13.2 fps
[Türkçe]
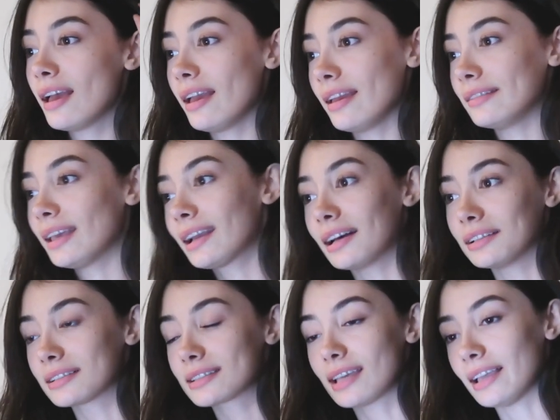E, ne
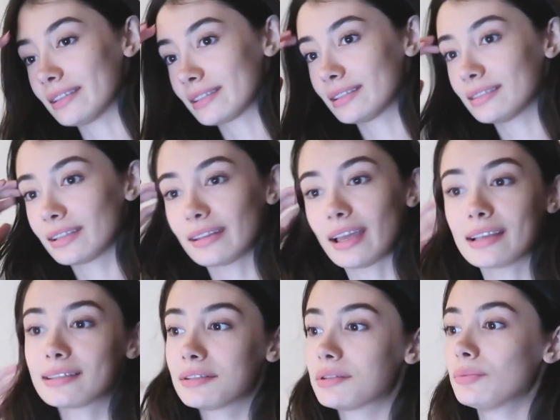kalırsa aslında
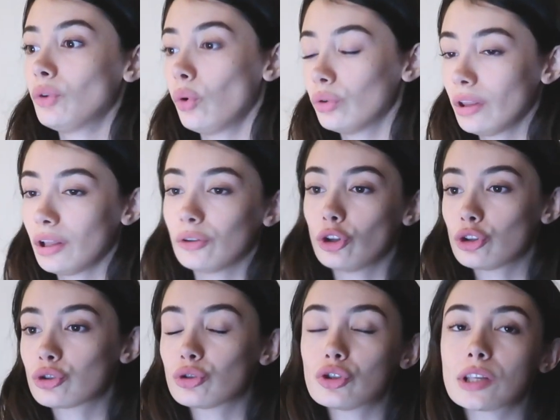ders seçiminde onu
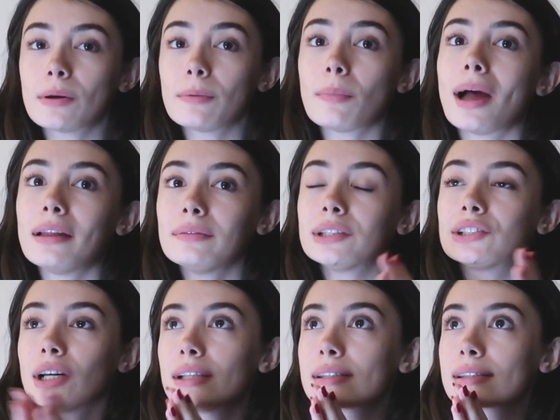alıyorsunuz ama ben
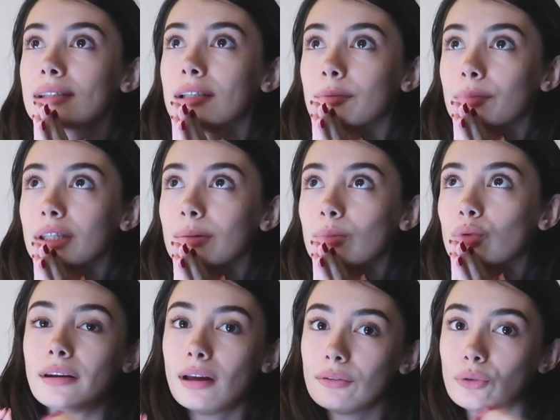şanslıyım ki
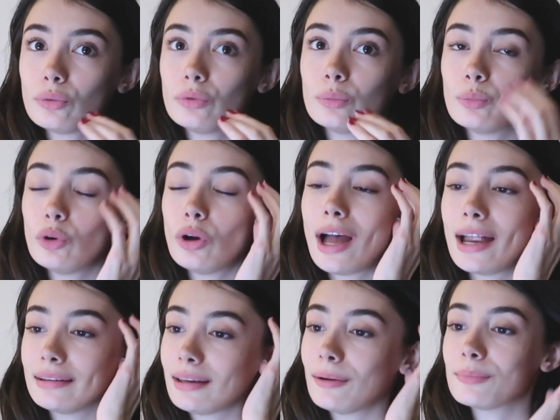randevuyumu
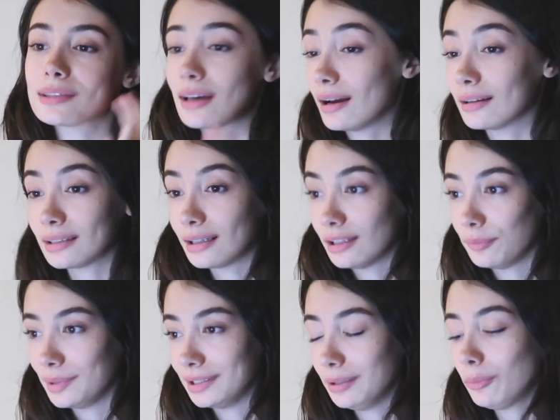erken bir saate
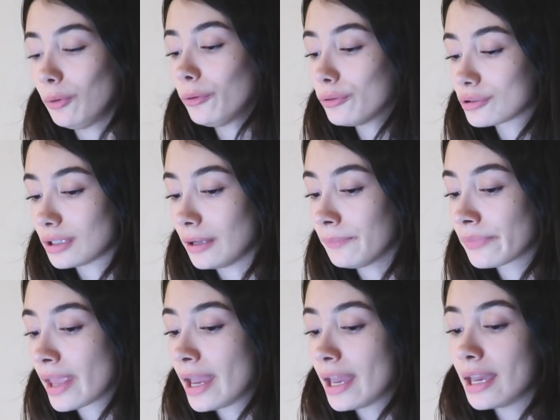alabildim. O yüzden
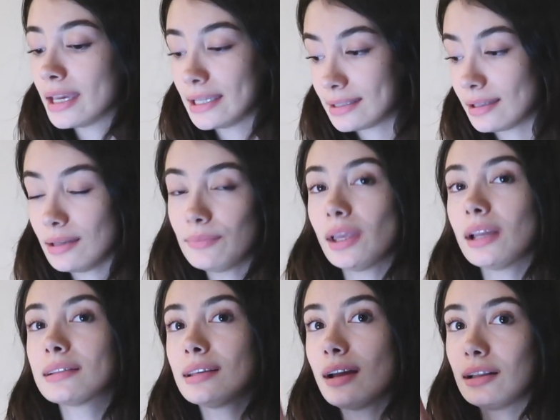istediğim
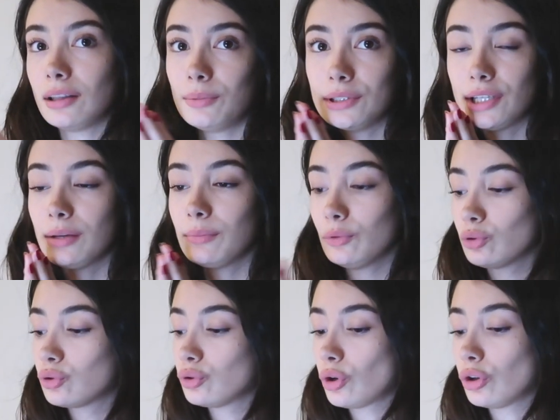dersleri alabileceğimi
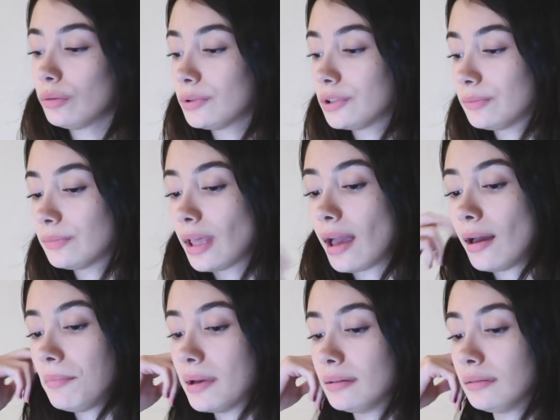düşünüyorum. Şimdi
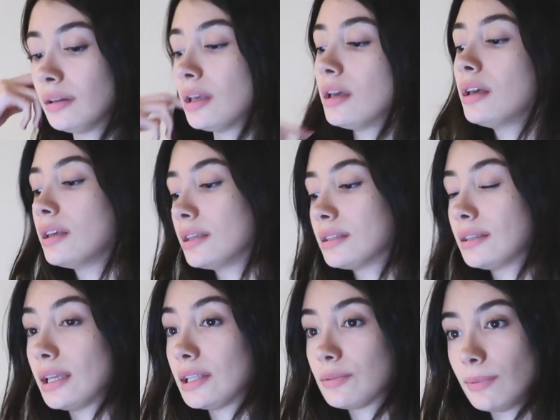hemen
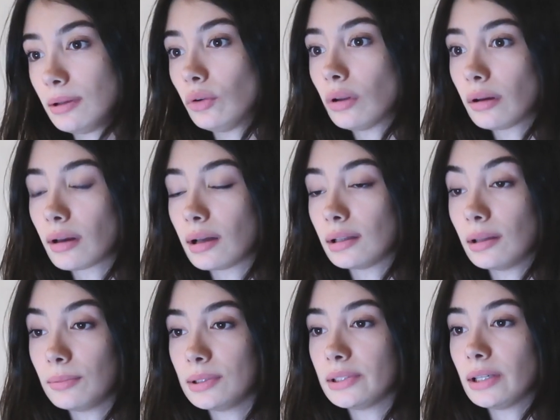seçmeli olarak
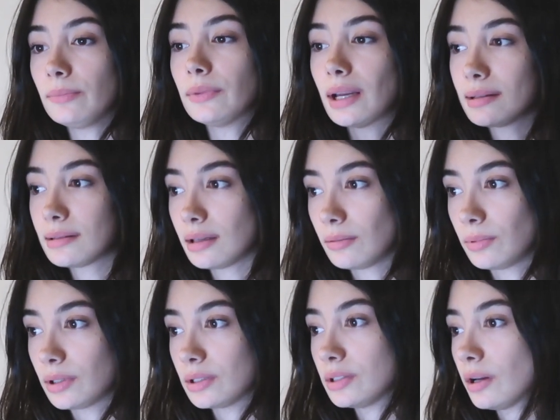alabileceğim
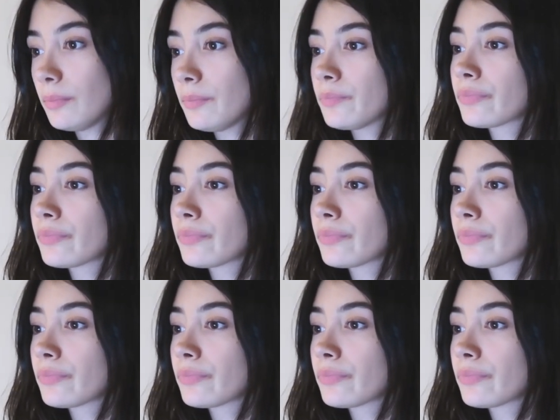derslere bakacağım.